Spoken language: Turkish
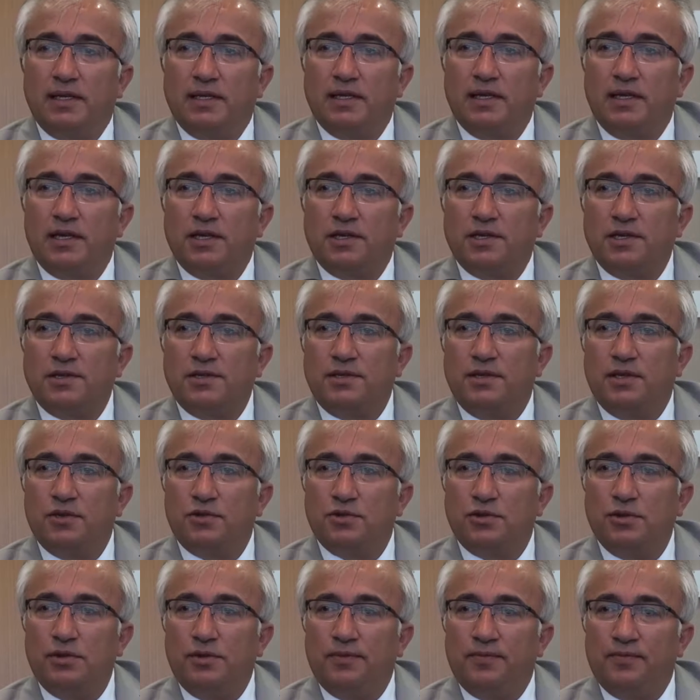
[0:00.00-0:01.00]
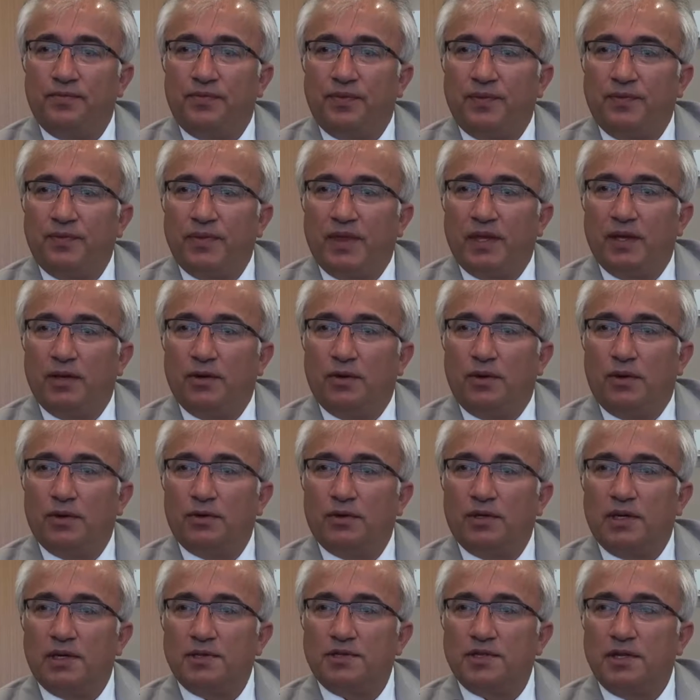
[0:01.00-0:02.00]
Gerekçesi de şu,
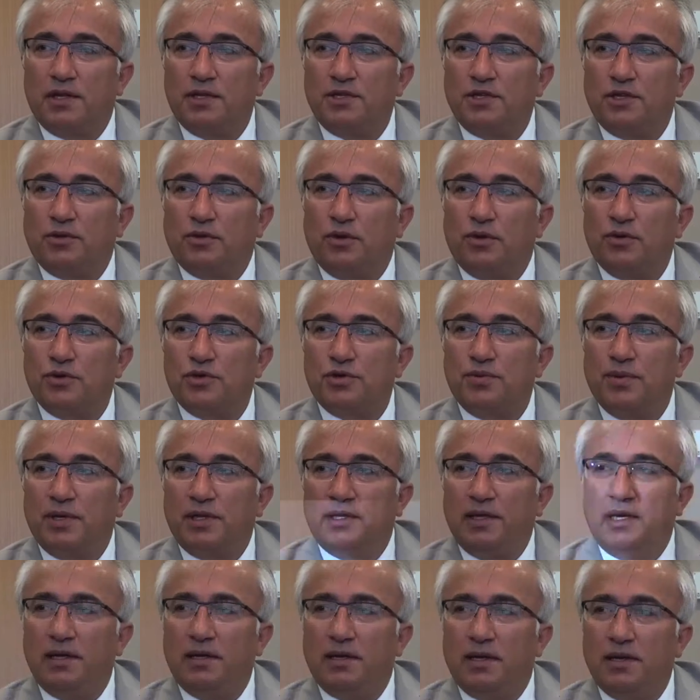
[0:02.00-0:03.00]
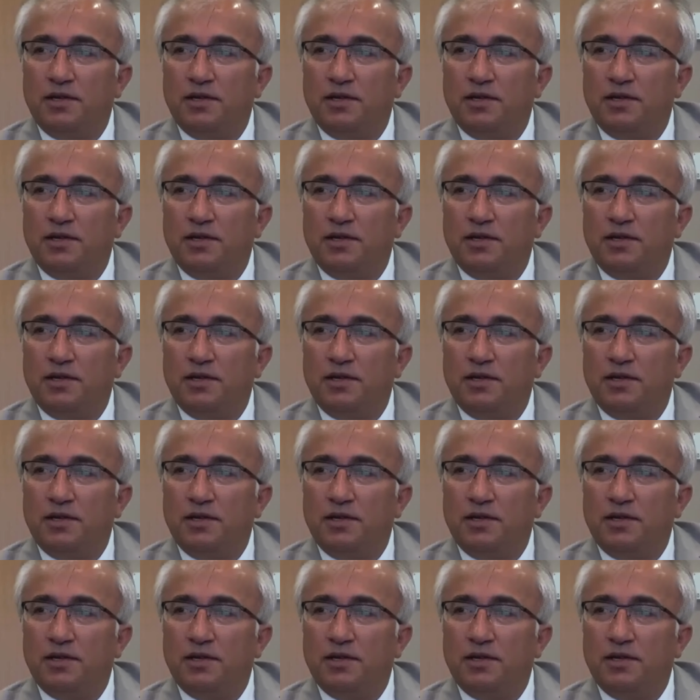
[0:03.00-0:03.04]
orada sadece konuşma değil,